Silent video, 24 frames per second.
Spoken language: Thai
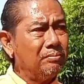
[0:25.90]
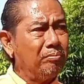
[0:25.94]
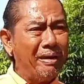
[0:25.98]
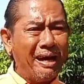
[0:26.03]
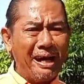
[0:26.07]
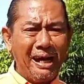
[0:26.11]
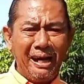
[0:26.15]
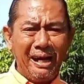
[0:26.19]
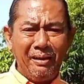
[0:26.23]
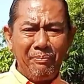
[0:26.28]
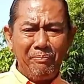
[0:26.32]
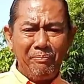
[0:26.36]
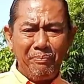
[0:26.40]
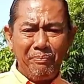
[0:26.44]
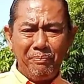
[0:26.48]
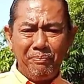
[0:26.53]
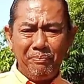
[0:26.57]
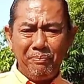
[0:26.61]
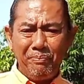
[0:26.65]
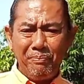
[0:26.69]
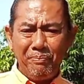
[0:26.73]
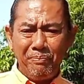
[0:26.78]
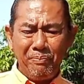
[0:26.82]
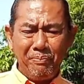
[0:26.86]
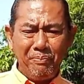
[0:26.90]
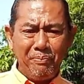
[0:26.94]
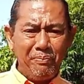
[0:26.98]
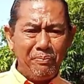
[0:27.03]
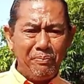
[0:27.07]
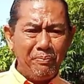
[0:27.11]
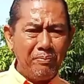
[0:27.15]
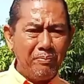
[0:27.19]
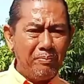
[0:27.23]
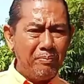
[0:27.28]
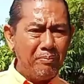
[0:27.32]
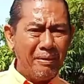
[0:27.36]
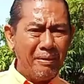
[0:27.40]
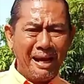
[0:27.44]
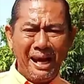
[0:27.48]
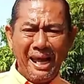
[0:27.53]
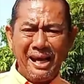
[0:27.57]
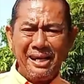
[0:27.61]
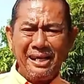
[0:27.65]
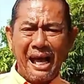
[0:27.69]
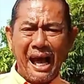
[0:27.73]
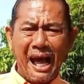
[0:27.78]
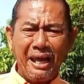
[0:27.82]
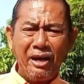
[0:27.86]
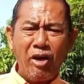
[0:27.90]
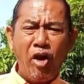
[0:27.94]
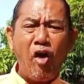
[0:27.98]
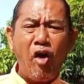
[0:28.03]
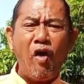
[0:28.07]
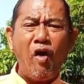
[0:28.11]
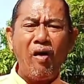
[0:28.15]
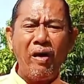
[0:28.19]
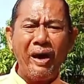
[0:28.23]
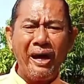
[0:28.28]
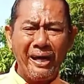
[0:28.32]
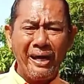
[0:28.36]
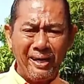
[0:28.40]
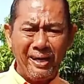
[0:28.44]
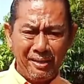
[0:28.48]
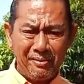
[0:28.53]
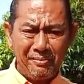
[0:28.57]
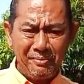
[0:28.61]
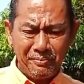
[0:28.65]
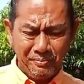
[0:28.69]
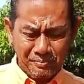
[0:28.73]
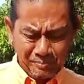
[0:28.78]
มามาเล่นขายของกันอะ